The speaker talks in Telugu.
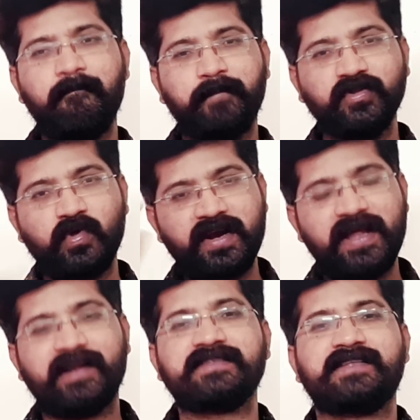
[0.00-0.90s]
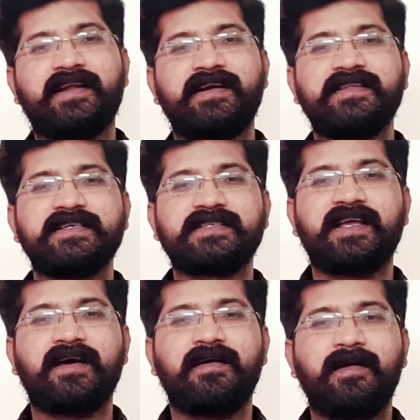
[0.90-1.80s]
బిందుని నటరాజు టార్గెట్
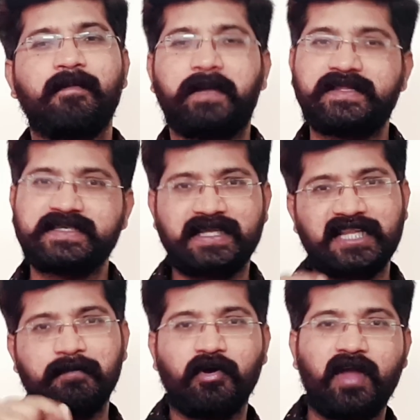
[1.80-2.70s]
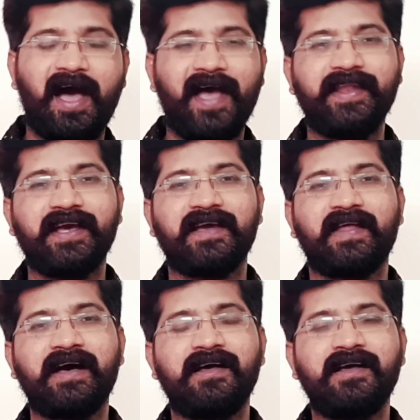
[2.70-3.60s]
చేశాడా ప్రతి సందర్భం ఆయనే కదా